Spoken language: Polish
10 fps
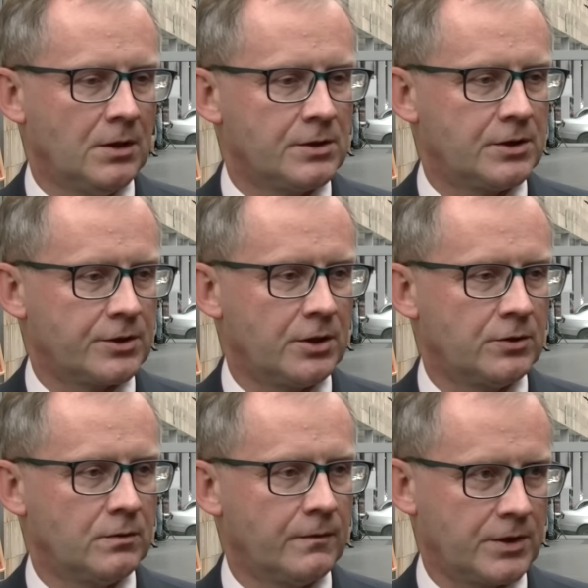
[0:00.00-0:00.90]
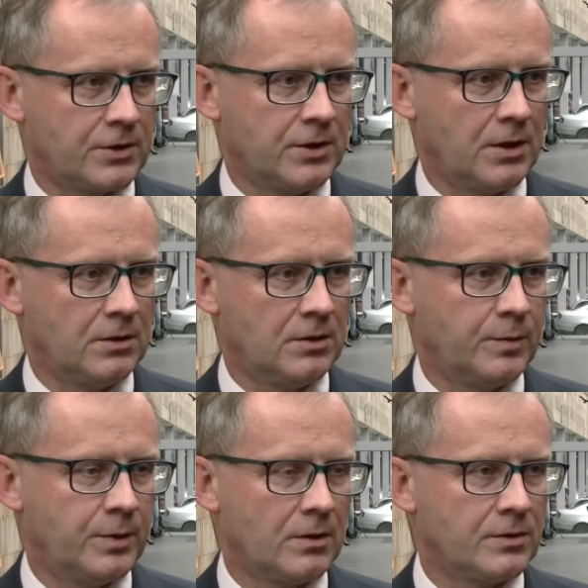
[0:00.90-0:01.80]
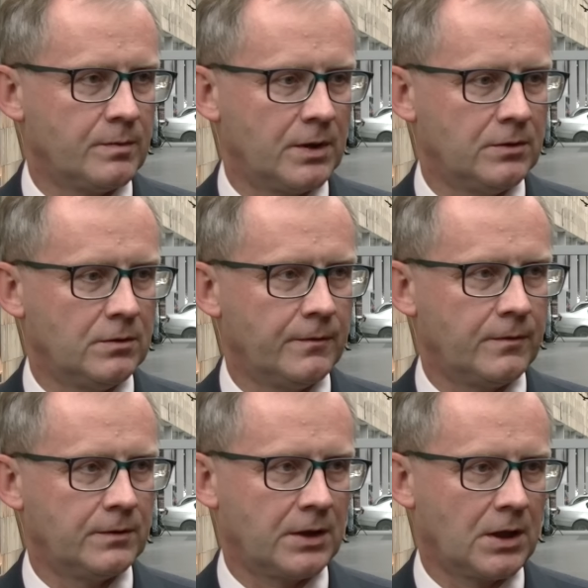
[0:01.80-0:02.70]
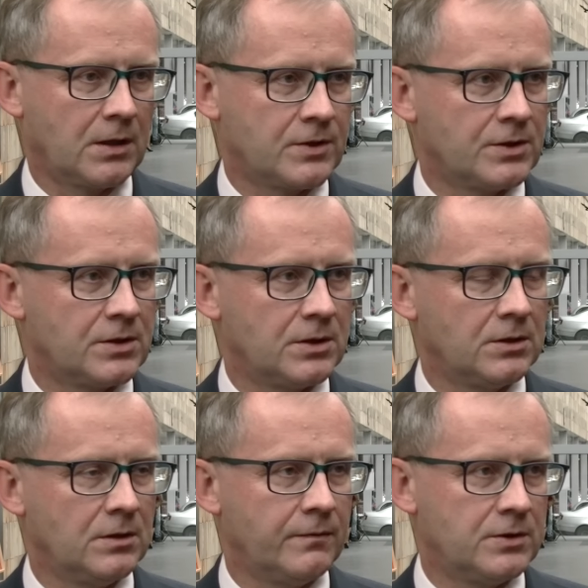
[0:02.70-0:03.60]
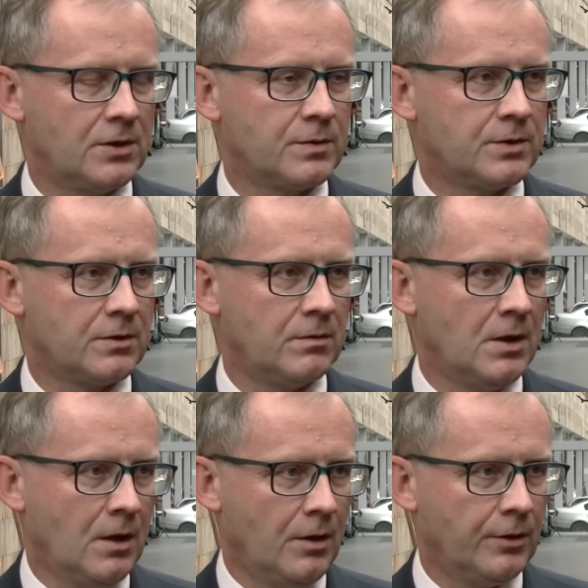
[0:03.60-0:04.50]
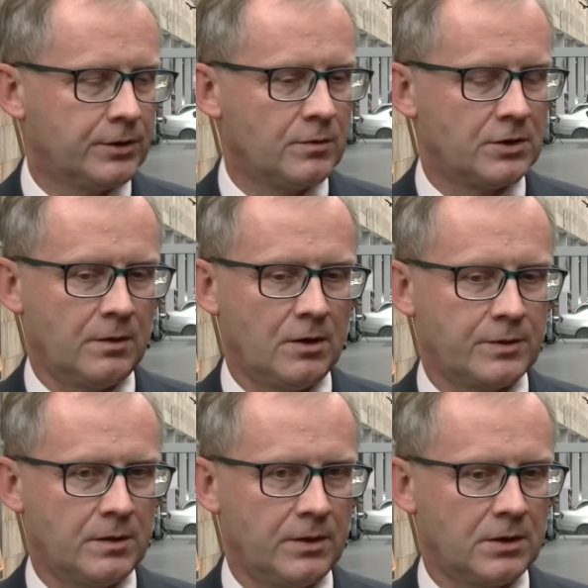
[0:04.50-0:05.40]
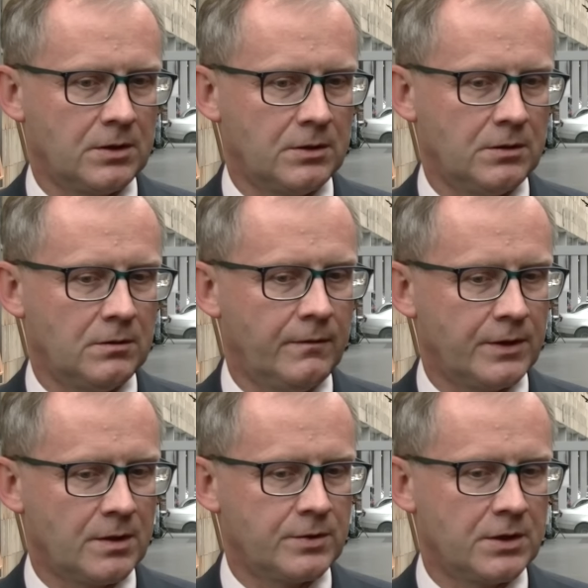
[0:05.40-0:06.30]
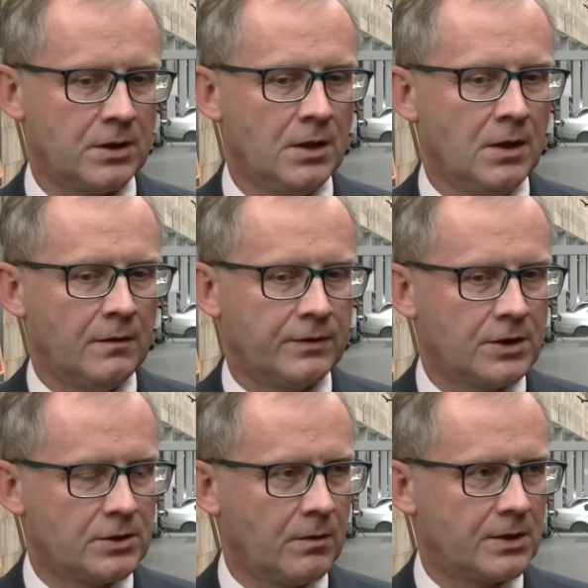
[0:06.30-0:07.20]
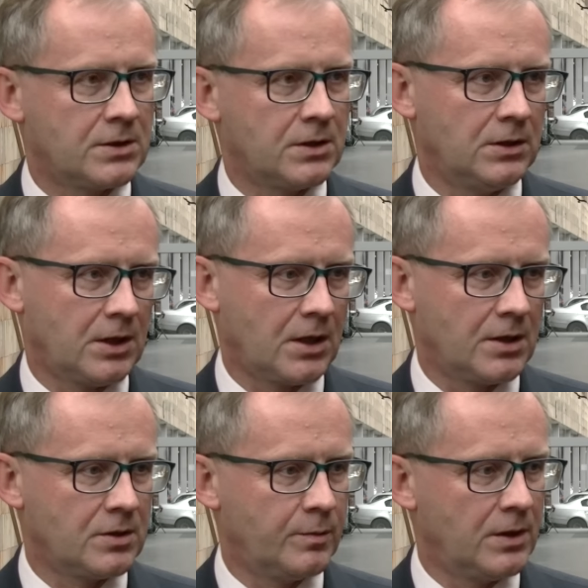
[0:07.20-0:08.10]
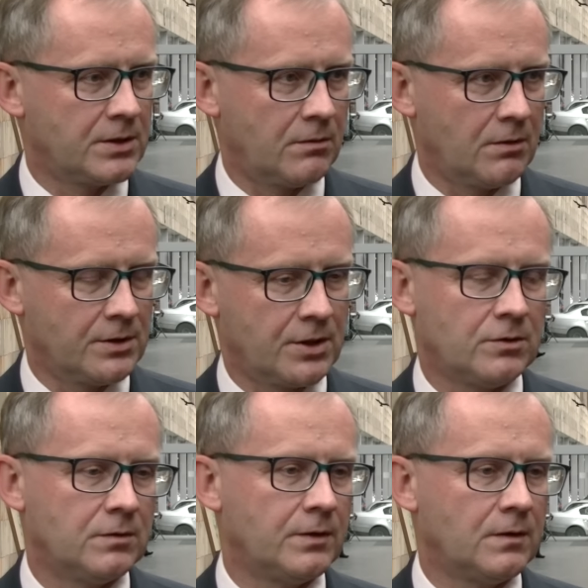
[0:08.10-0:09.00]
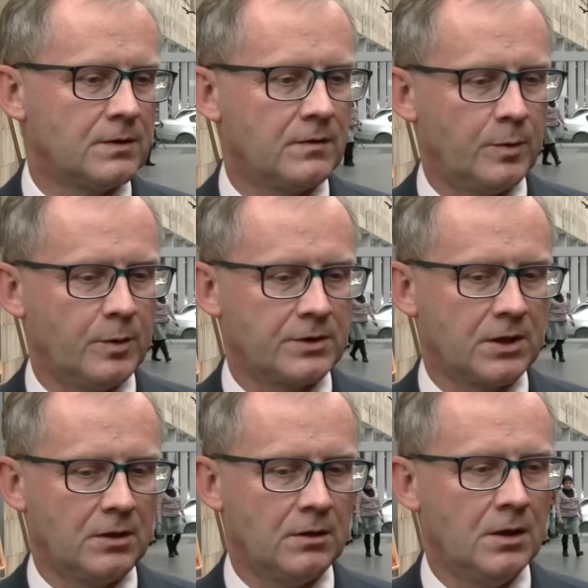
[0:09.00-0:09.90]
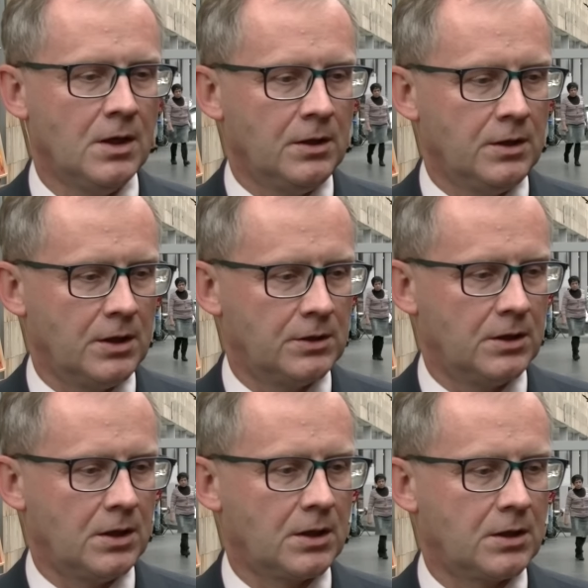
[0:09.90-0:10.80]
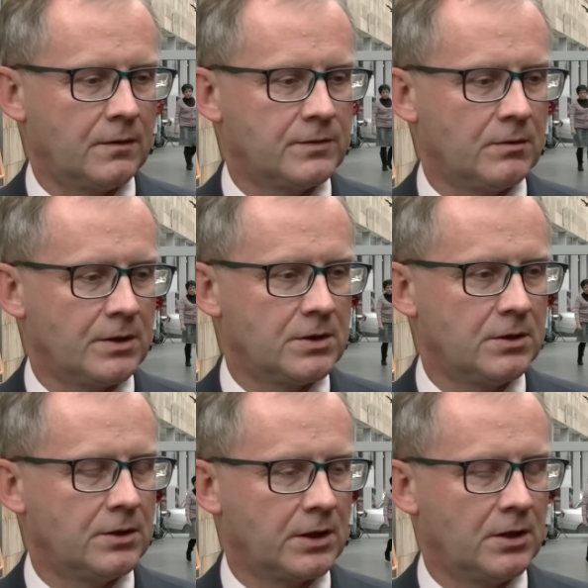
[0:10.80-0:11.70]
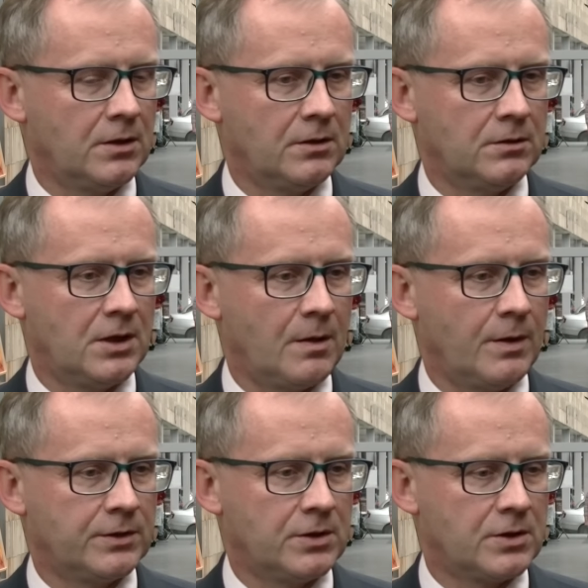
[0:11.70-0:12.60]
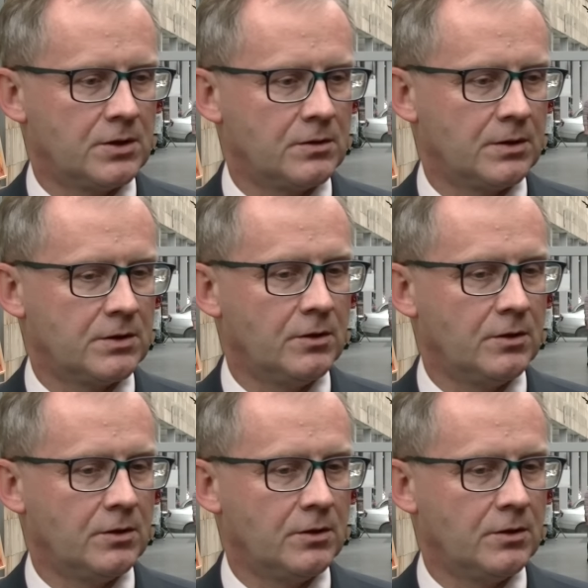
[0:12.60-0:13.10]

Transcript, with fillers: zdarzeniu wcześniej, dopiero z mediów, tak jak wszyscy, dowiedzieliśmy się o tym, co miało przebieg. Y, uważam, że w tej sytuacji, i taka jest opinia całego zarządu województwa polskiego, jednak w sytuacji, gdy do takiej dramatycznej sytuacji